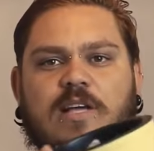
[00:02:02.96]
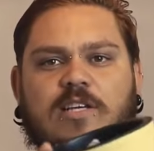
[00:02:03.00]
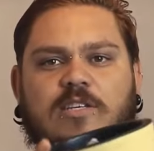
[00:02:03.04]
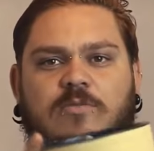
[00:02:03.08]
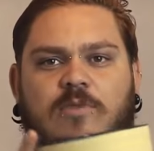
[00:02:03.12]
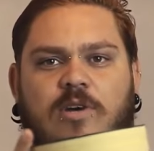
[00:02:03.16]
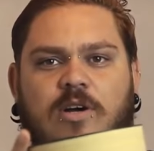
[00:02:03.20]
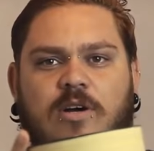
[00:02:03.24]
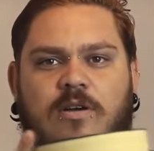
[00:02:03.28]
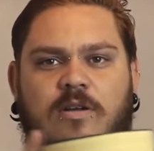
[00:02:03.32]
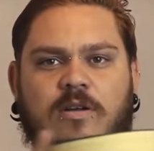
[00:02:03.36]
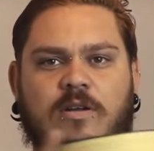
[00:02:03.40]

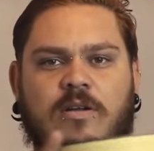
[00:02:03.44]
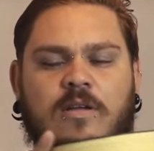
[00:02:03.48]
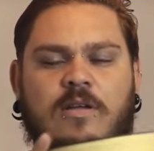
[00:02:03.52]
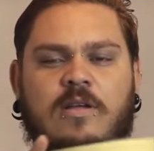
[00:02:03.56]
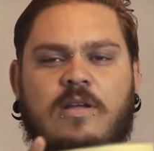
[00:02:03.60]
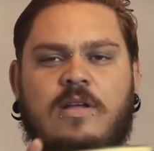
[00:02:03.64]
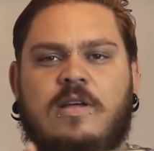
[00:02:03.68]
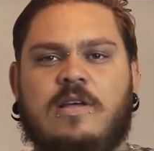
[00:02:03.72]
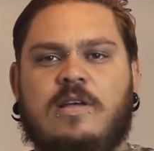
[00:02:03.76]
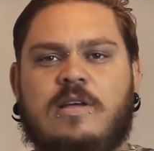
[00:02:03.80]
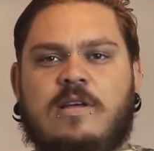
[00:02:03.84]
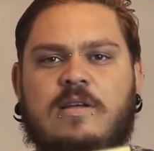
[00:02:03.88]
mesmo, ó,
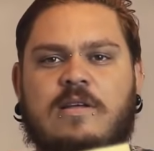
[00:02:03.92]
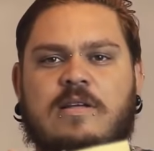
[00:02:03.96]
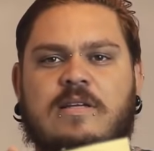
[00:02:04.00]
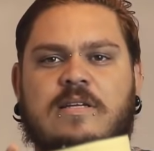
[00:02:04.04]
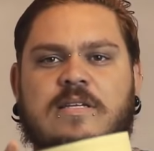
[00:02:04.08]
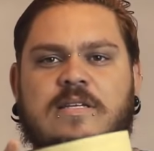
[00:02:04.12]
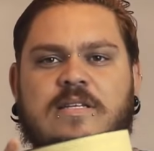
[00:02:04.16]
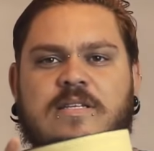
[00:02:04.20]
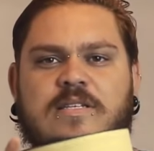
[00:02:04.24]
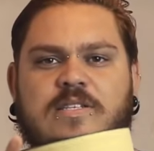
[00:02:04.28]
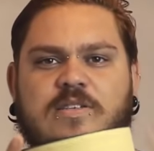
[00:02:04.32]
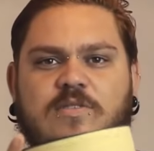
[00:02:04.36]

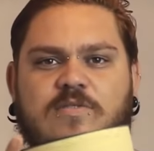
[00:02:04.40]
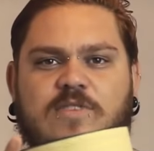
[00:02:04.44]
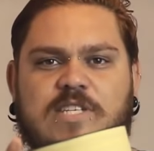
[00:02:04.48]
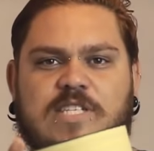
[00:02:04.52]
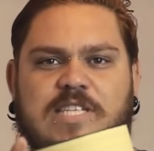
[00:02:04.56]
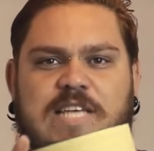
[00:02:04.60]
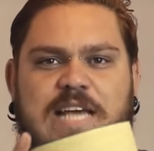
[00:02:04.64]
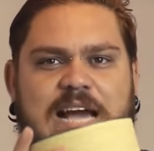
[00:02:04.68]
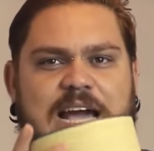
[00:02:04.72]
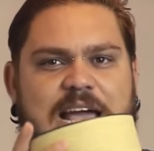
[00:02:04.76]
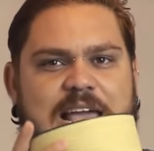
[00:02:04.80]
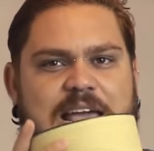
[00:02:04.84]
se
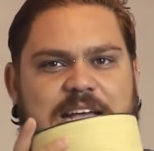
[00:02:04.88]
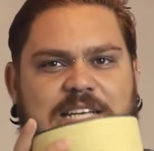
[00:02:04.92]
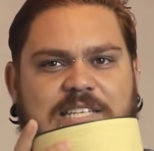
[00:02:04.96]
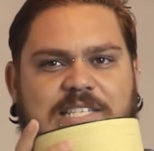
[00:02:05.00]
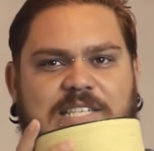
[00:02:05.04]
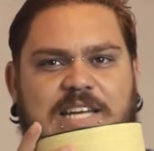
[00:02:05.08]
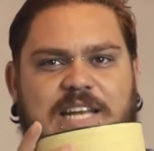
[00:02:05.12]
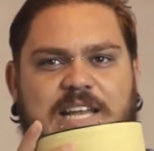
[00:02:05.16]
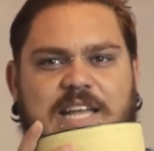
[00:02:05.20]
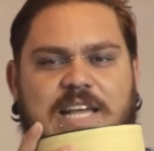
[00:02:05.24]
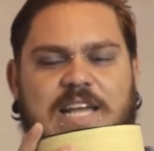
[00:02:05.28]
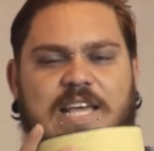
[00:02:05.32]
você ganhar
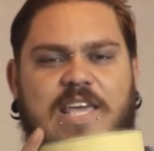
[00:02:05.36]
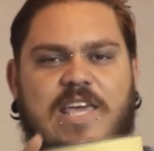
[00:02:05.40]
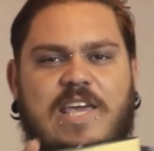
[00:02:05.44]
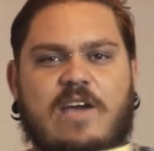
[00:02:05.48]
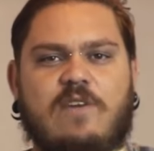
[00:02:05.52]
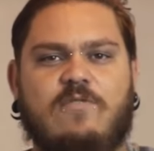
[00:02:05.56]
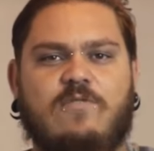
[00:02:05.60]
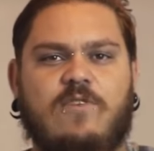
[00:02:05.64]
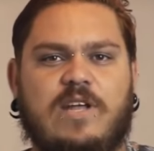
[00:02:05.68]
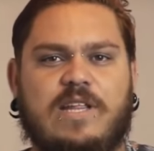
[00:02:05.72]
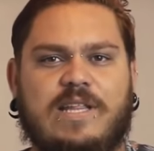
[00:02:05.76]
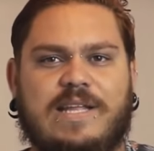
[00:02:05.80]
essa linha aqui,
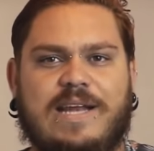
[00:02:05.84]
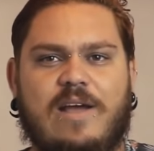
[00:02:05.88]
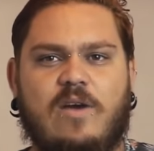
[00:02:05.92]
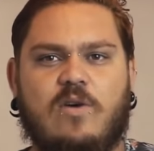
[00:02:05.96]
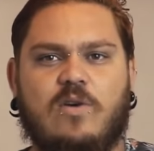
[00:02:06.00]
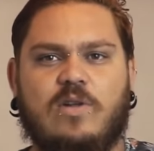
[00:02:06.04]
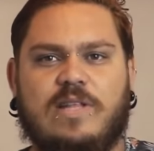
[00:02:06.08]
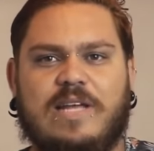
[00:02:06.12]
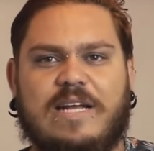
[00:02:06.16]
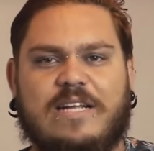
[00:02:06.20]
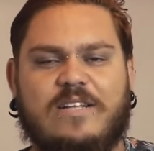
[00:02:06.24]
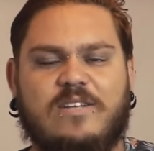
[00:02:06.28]
eu vou entrar em
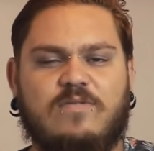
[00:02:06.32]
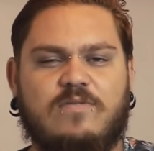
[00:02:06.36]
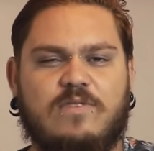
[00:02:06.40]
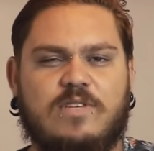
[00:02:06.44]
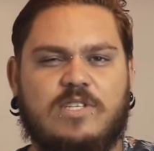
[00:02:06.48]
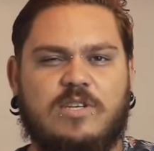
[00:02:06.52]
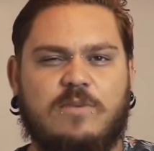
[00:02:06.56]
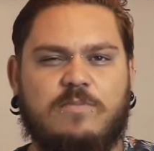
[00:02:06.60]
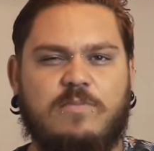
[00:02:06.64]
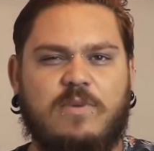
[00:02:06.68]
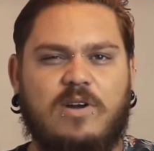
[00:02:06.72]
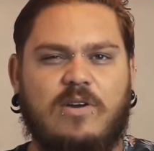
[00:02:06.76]
contato com
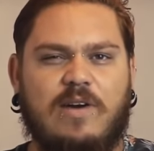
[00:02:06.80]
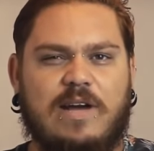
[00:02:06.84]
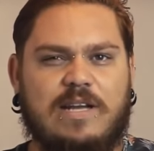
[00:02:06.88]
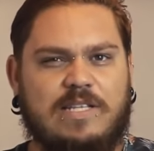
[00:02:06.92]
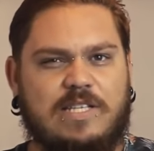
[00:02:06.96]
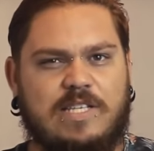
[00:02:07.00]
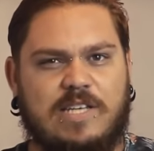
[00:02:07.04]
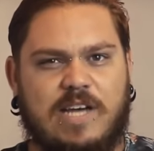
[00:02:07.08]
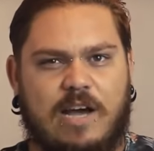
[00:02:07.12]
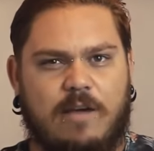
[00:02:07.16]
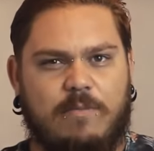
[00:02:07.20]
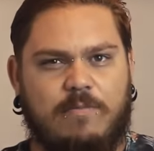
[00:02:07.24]
você pelo
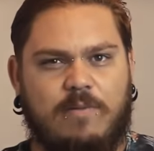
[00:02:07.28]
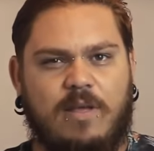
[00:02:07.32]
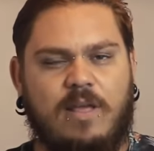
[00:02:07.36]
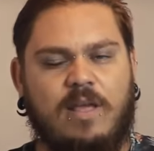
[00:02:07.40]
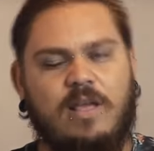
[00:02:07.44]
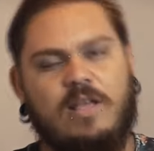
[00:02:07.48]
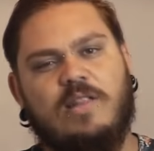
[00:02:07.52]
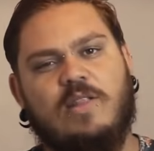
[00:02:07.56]
WhatsApp.